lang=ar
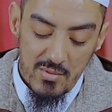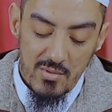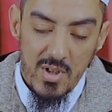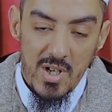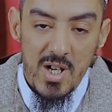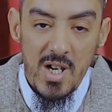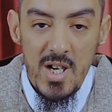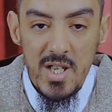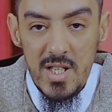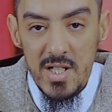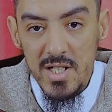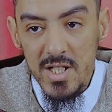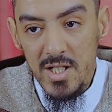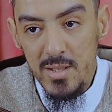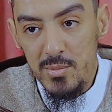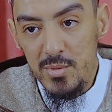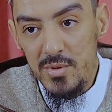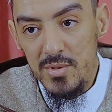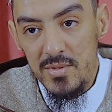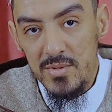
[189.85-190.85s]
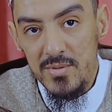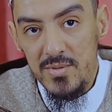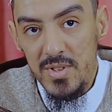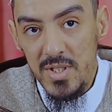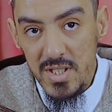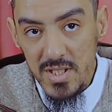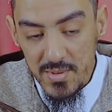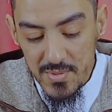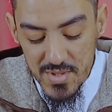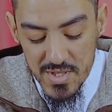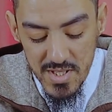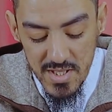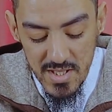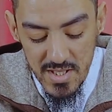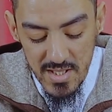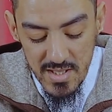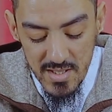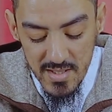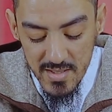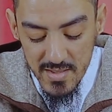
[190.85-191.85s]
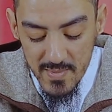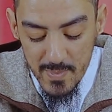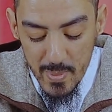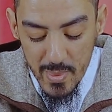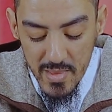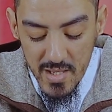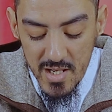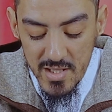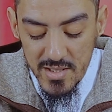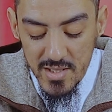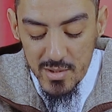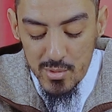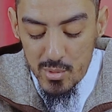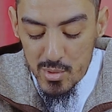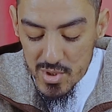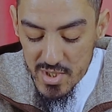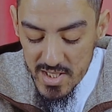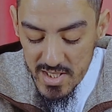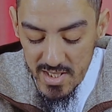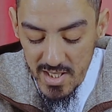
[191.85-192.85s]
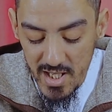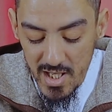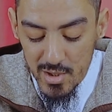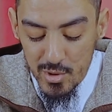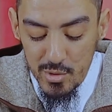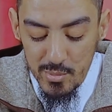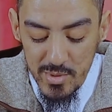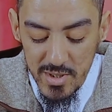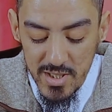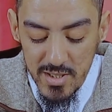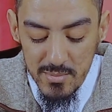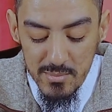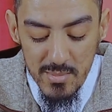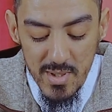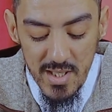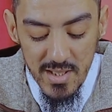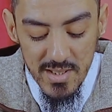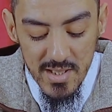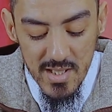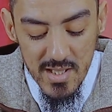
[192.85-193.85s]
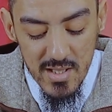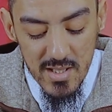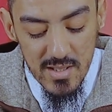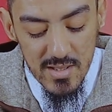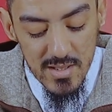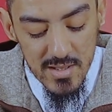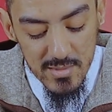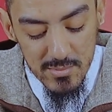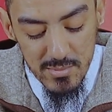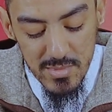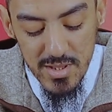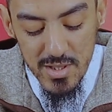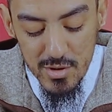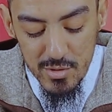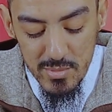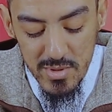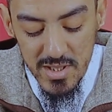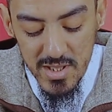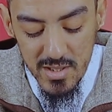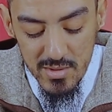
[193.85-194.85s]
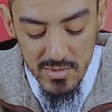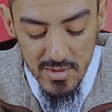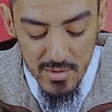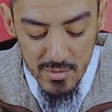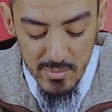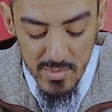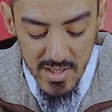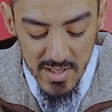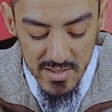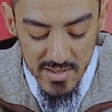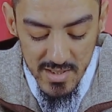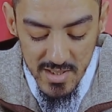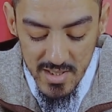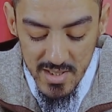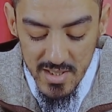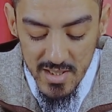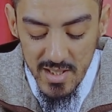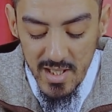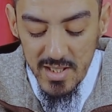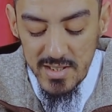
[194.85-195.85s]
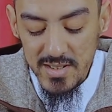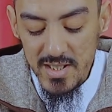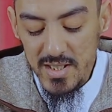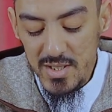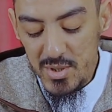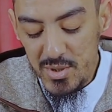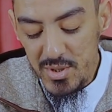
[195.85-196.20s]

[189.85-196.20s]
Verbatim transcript: وقال كعب في نفسه أنه سيلحق بهم بعدها بيوم أو يومين حتى